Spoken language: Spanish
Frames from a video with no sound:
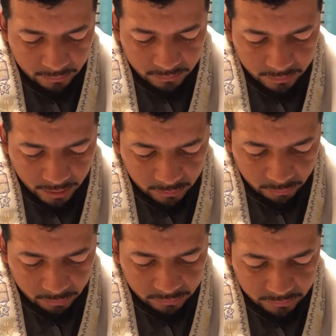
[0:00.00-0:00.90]
Sea tu
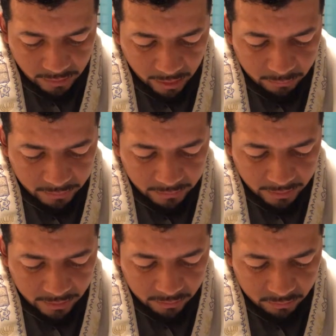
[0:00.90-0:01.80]
voluntad, oh
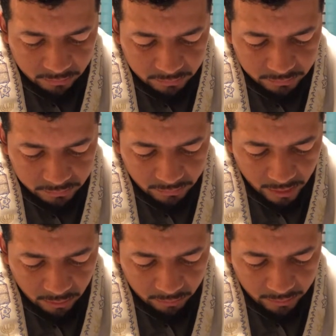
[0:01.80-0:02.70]
eterno, mi
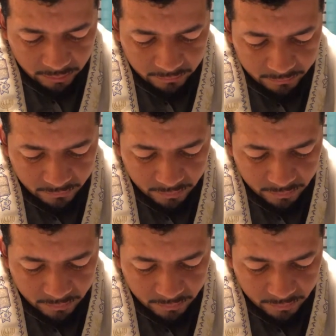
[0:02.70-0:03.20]
Elohim,